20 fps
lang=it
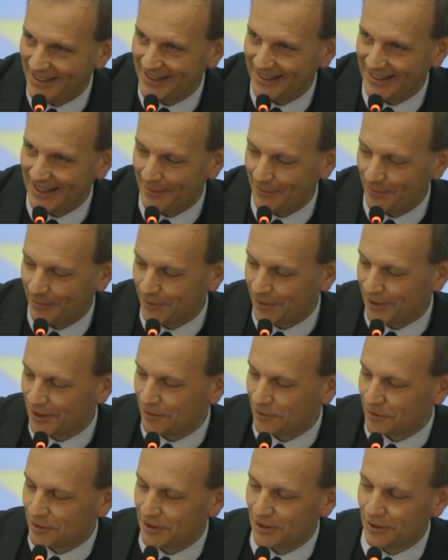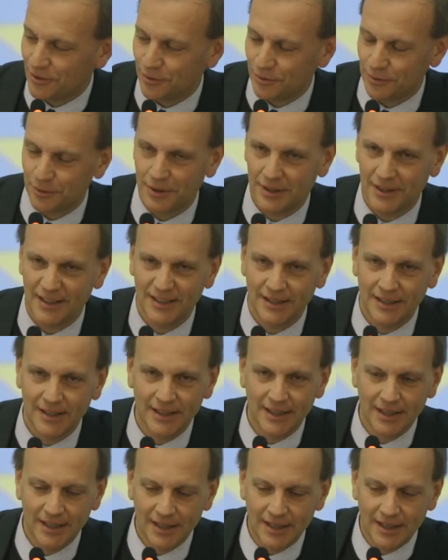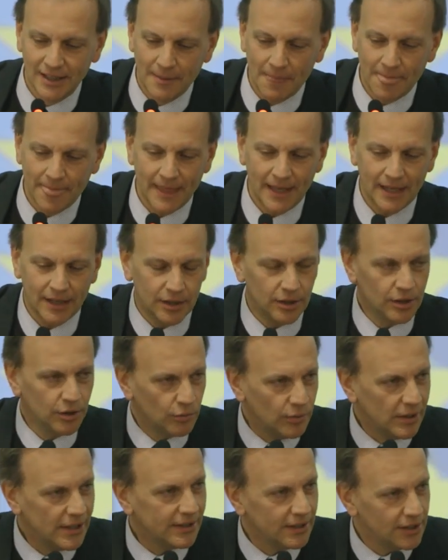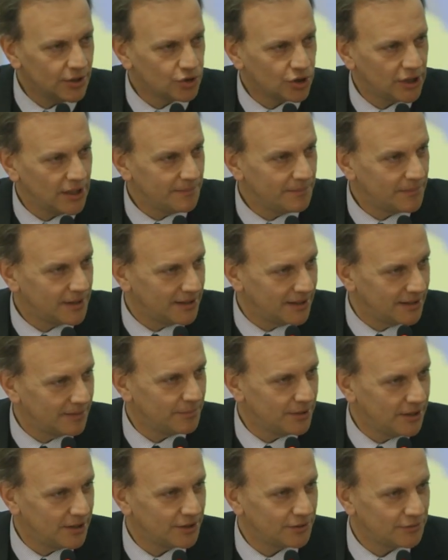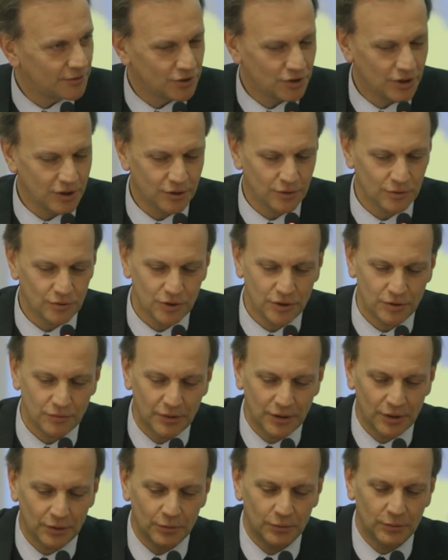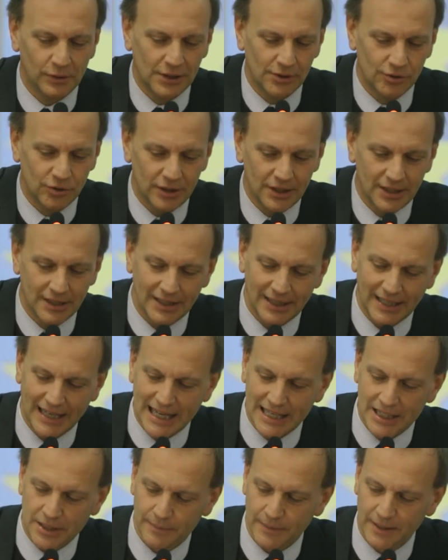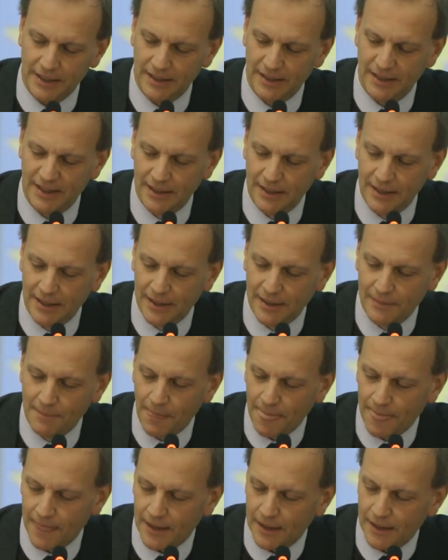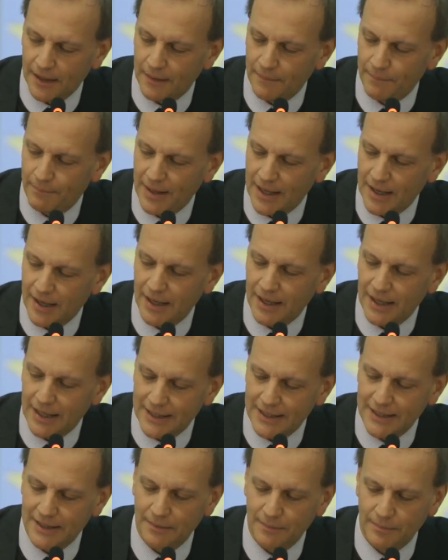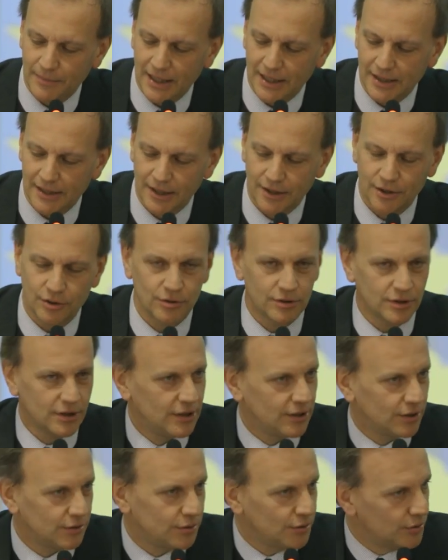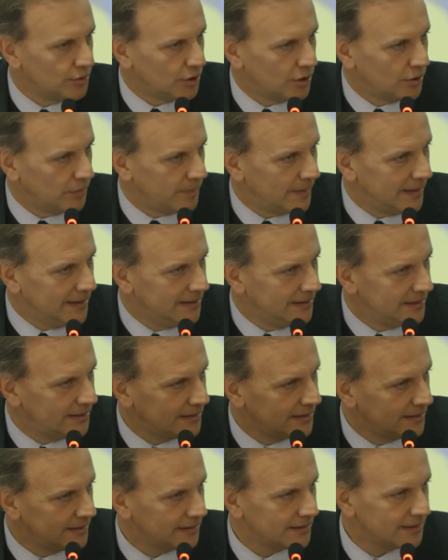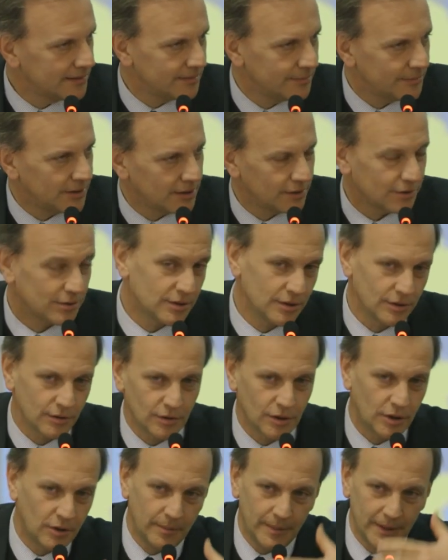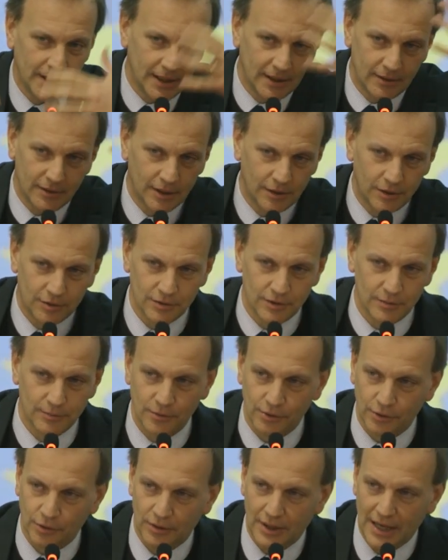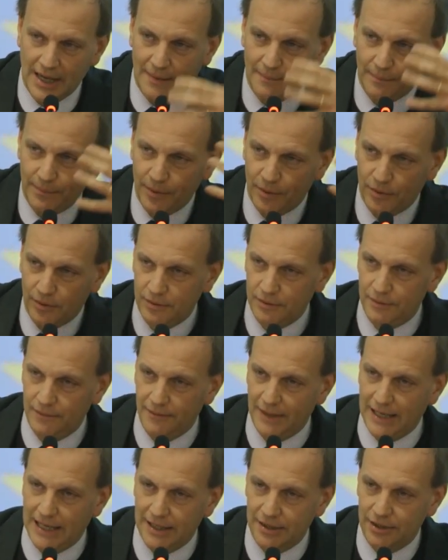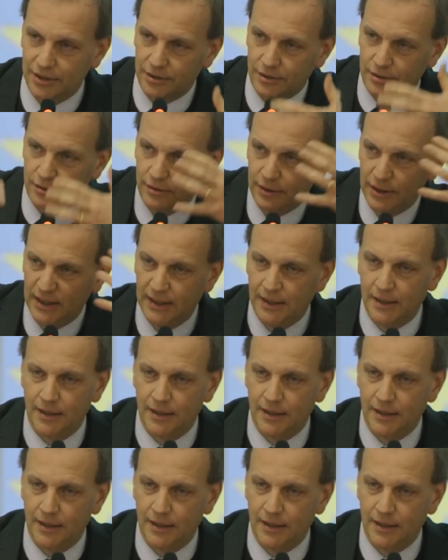il tempo dei nostri giorni. Ecco, in quel dicembre del 1951 Alcide De Gasperi eh, parla all'Assemblea del Consiglio d'Europa. L'Assemblea del Consiglio d'Europa è qualcosa di molto ampio, vasto,